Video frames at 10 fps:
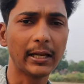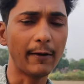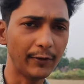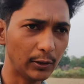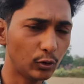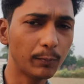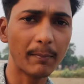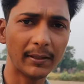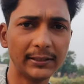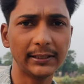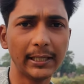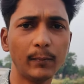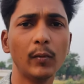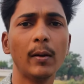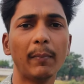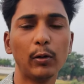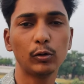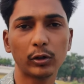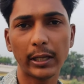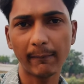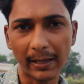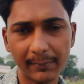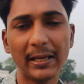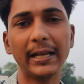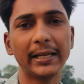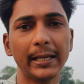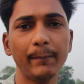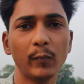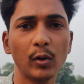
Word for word: काफ़ी दूर पर मस्जिद है पहले उसके बारे में जानेंगे